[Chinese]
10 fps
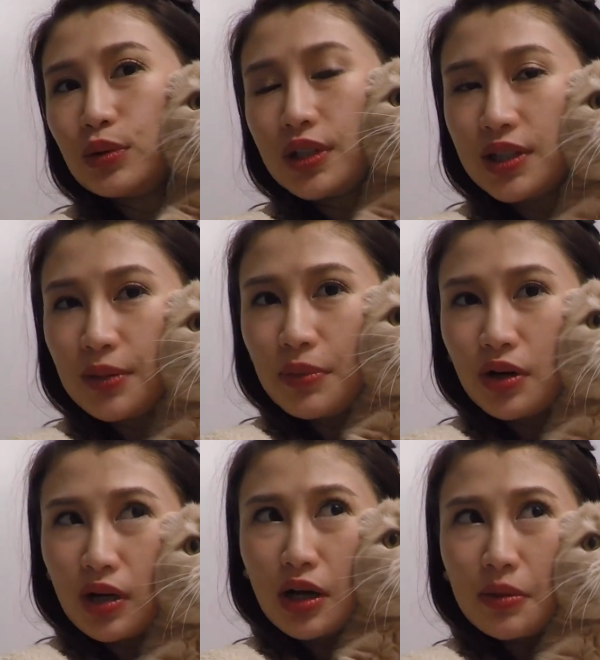水睫
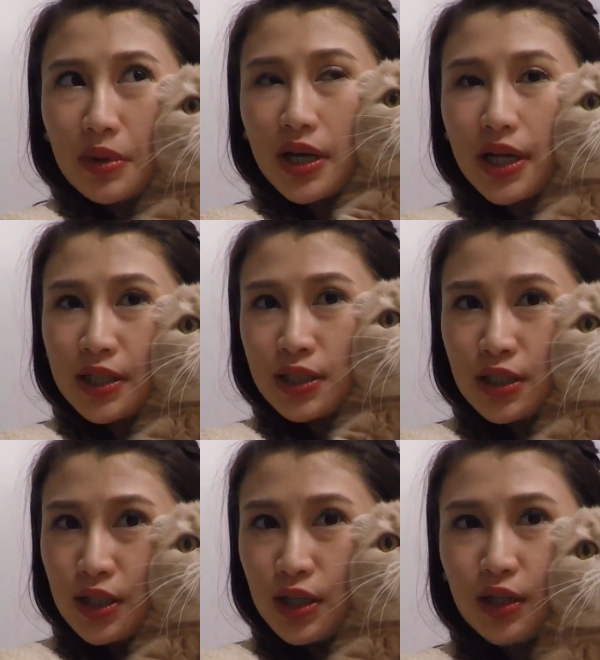毛膏吗？汉
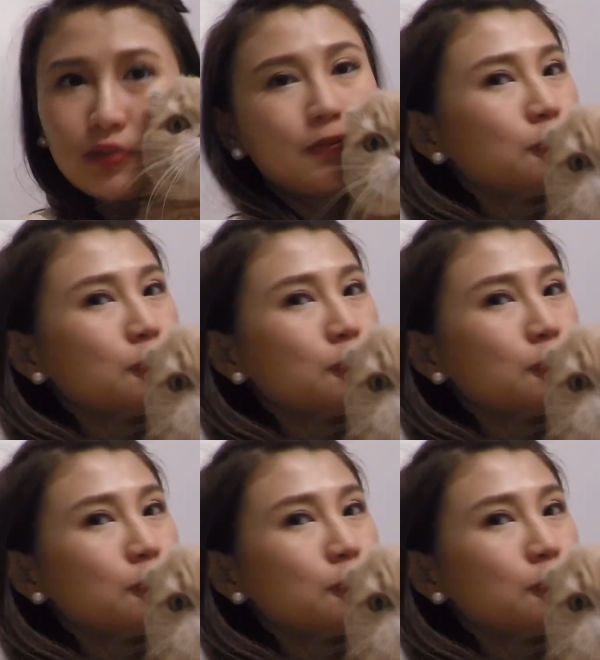吉。